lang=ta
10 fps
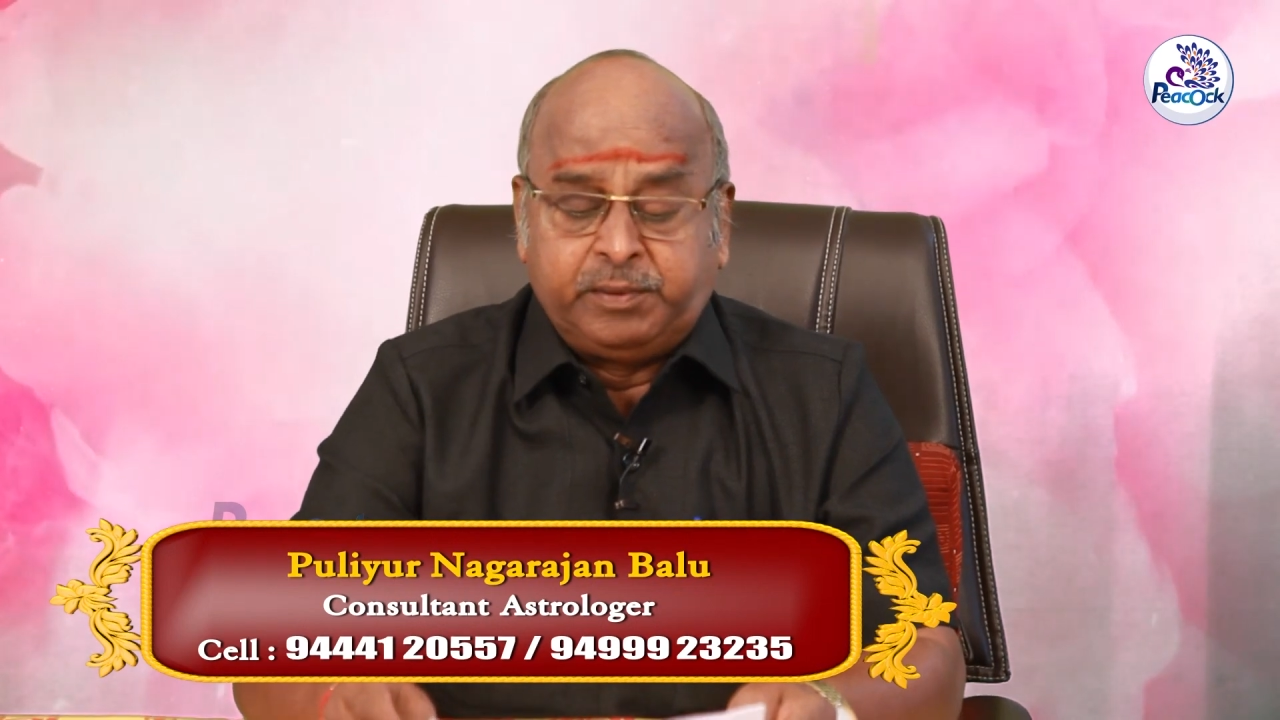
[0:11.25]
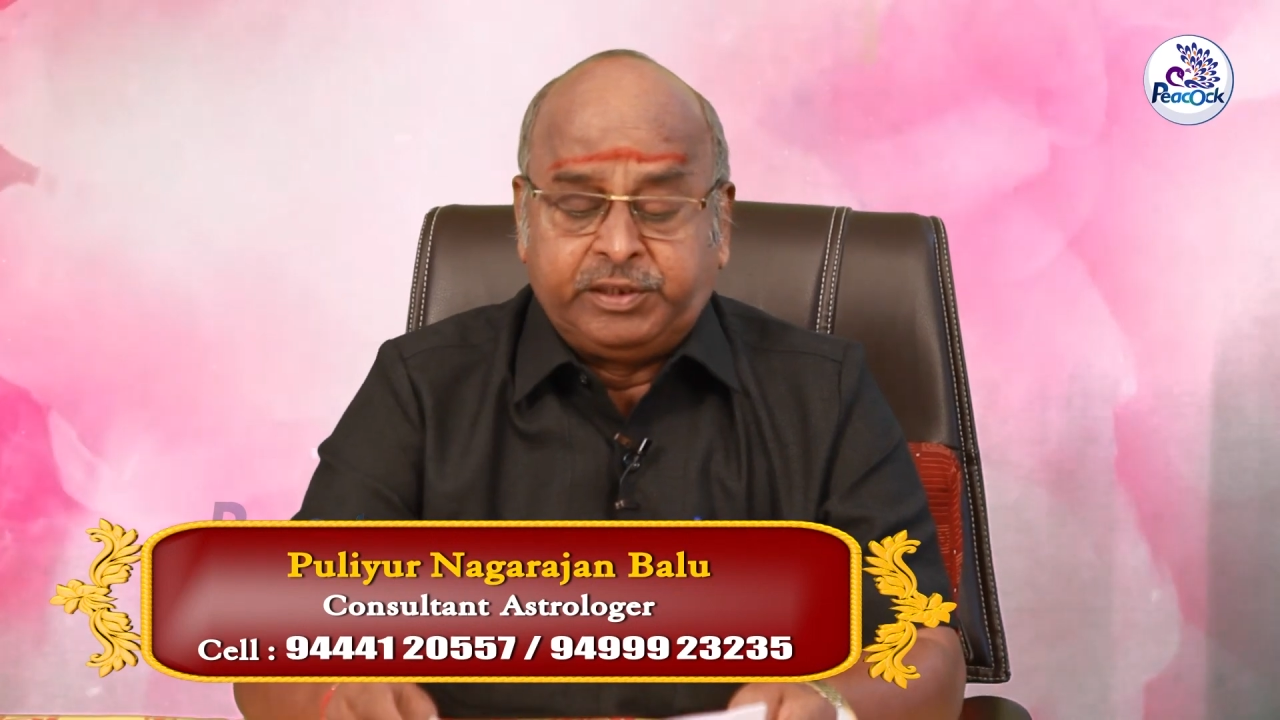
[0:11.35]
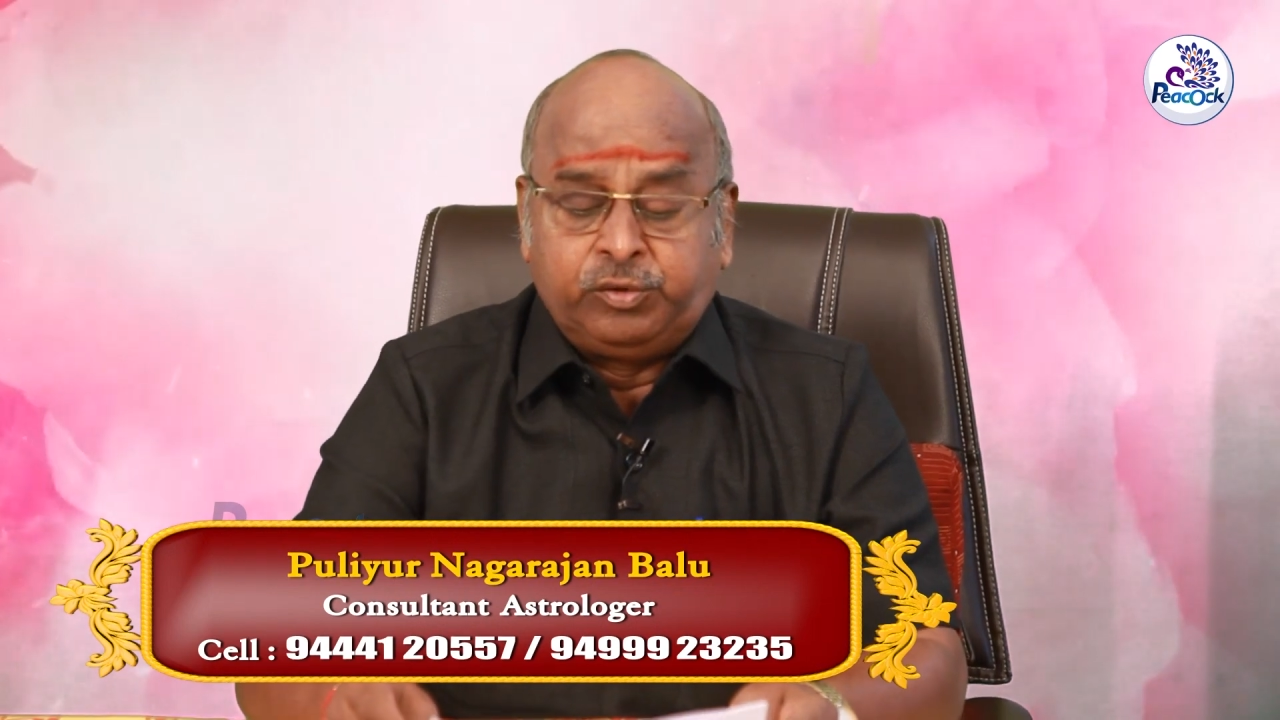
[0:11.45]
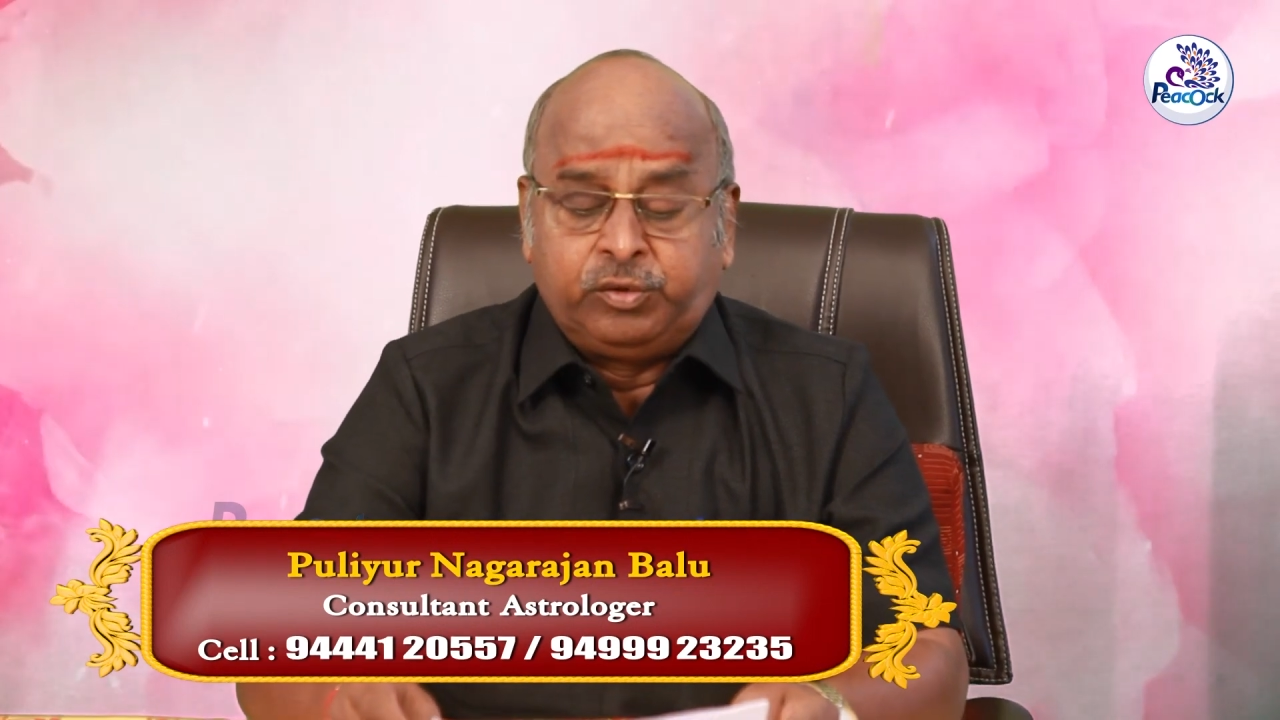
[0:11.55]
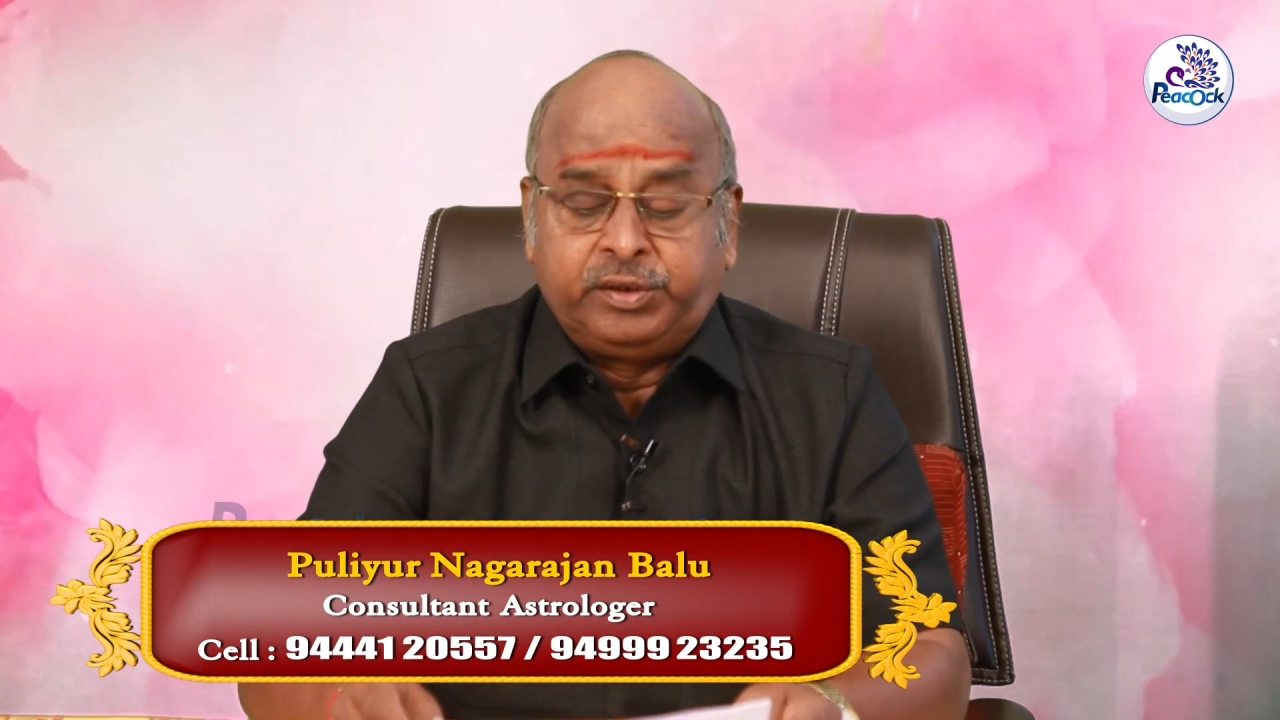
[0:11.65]

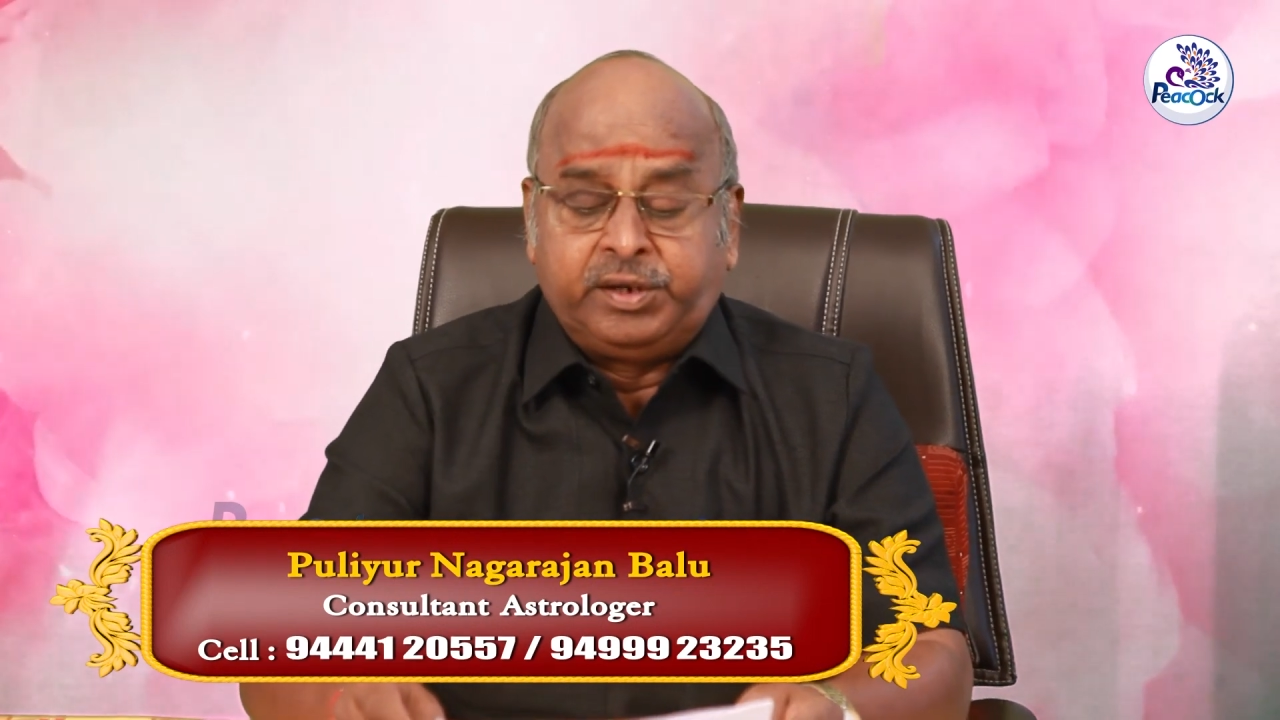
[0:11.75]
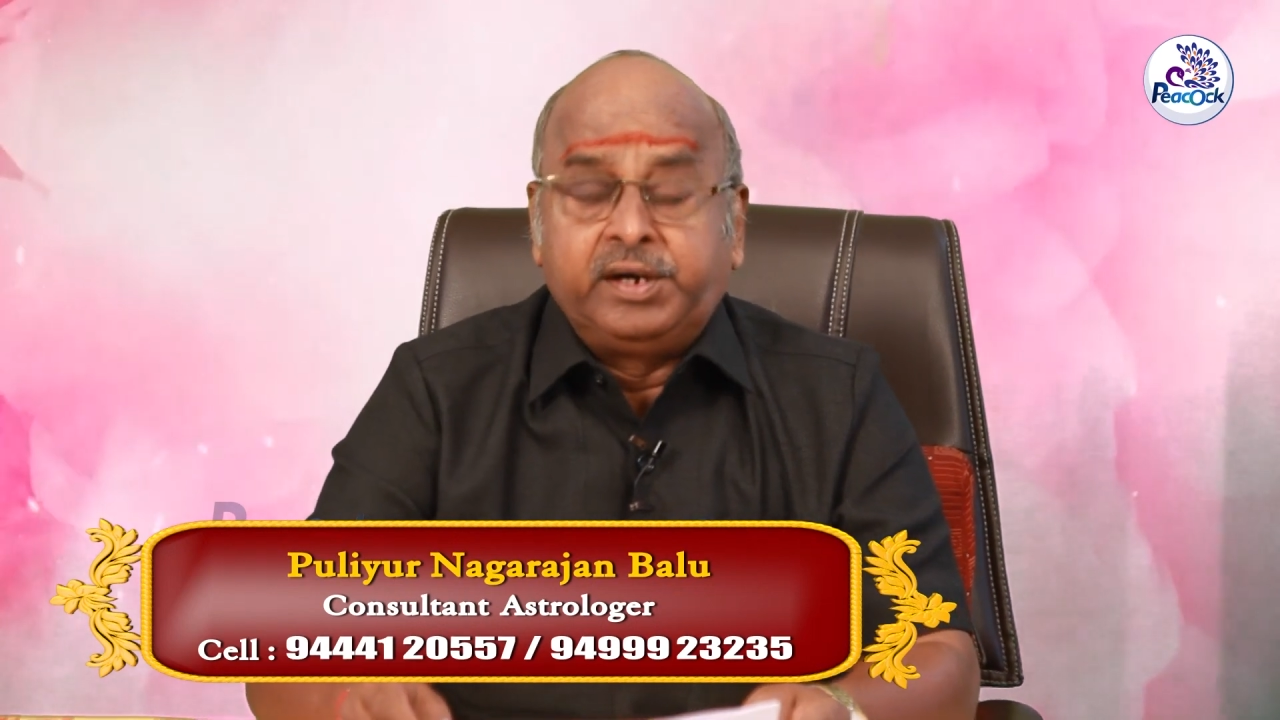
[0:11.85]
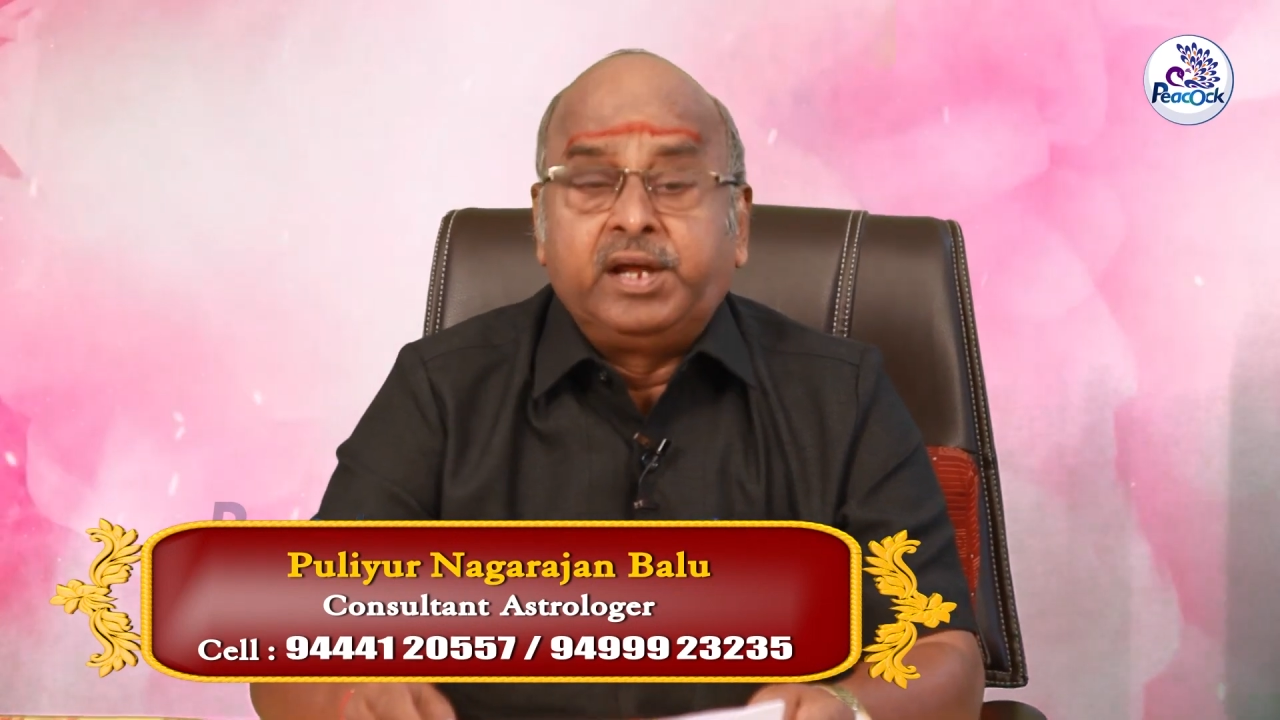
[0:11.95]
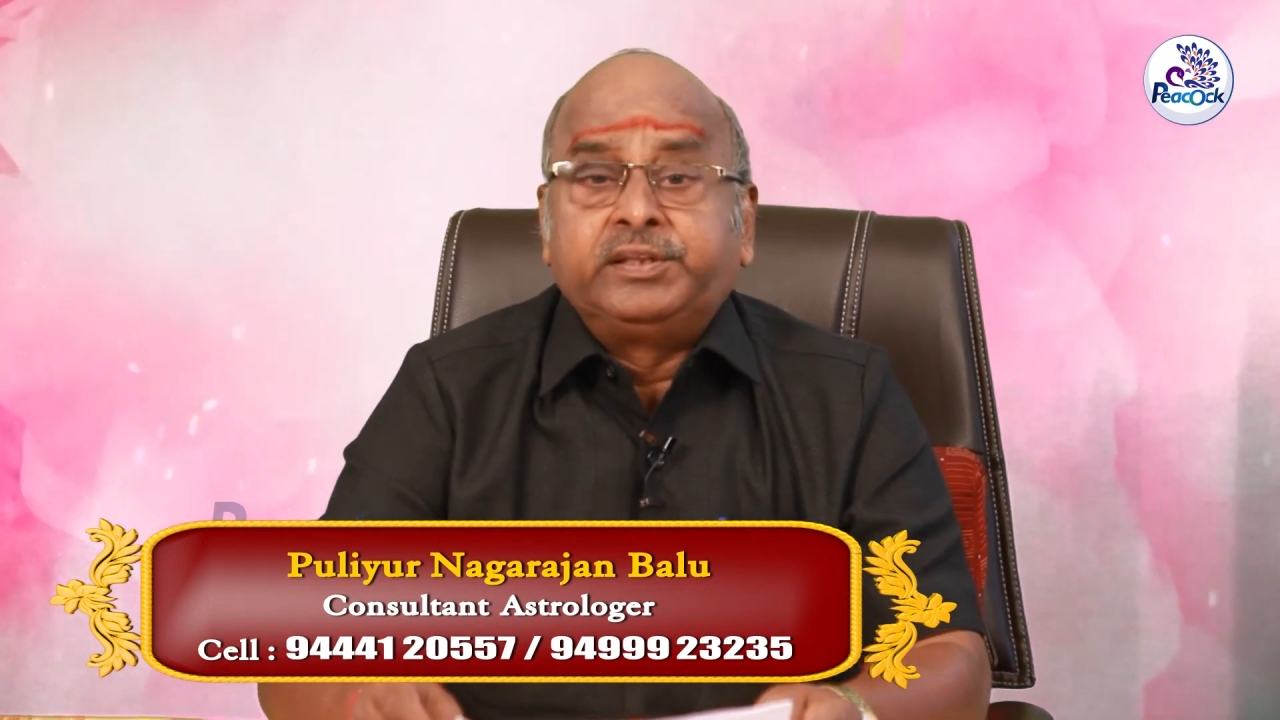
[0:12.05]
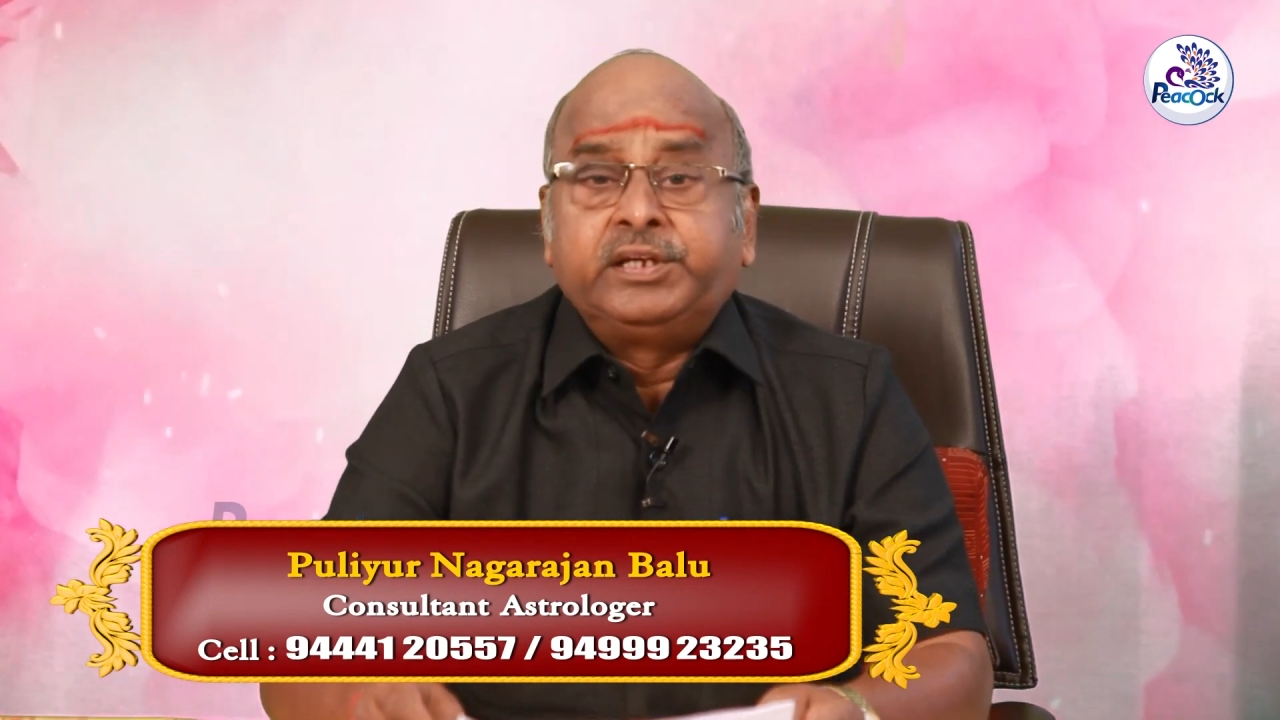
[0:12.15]
பதினொன்று
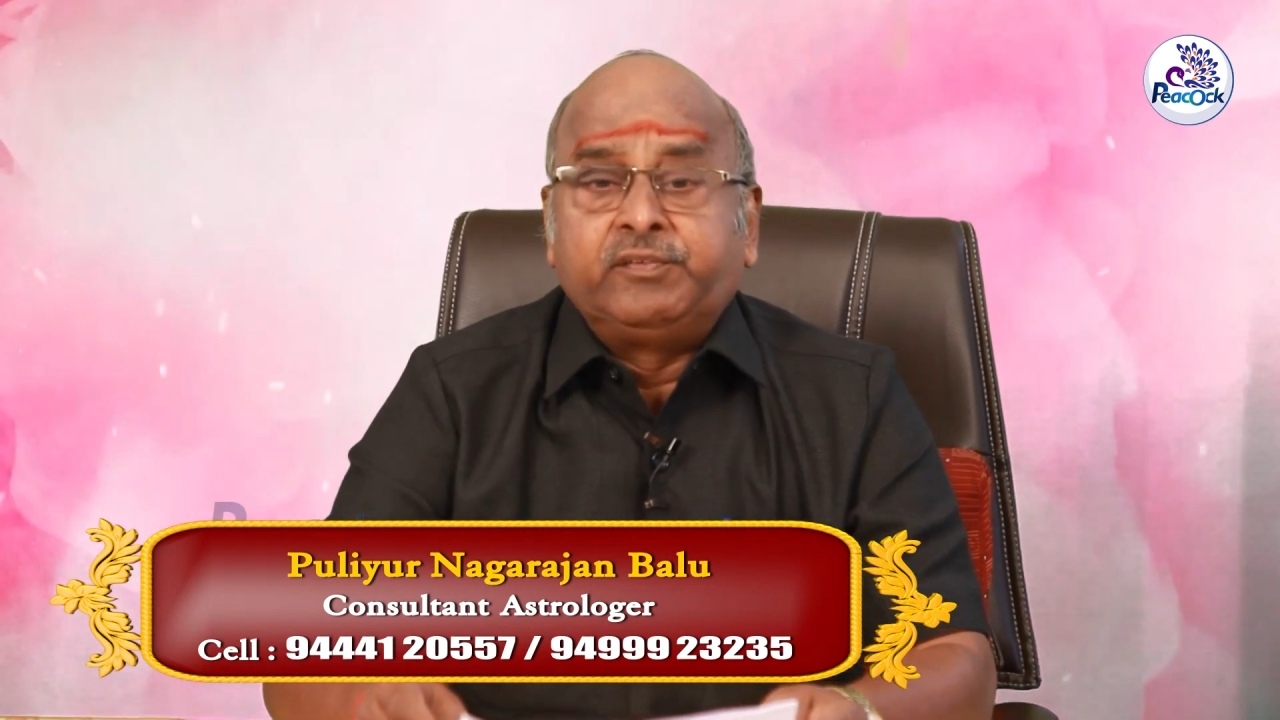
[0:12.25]
ரெண்டாயிரத்தி